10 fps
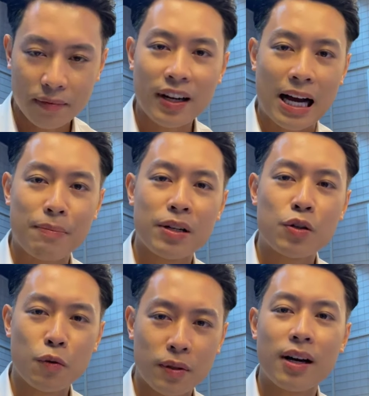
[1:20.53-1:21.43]
và cả miền
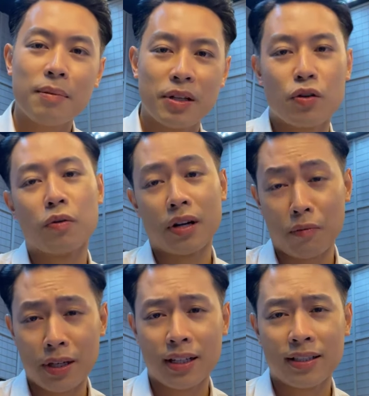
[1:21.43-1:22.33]
Trung nữa, miền Trung còn
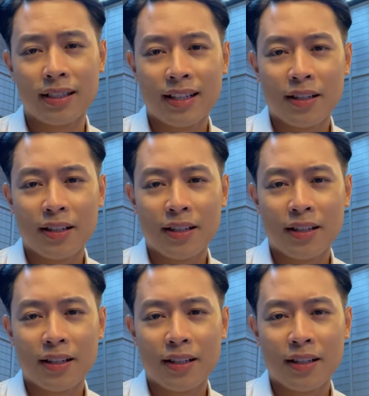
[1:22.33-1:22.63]
nóng hơn.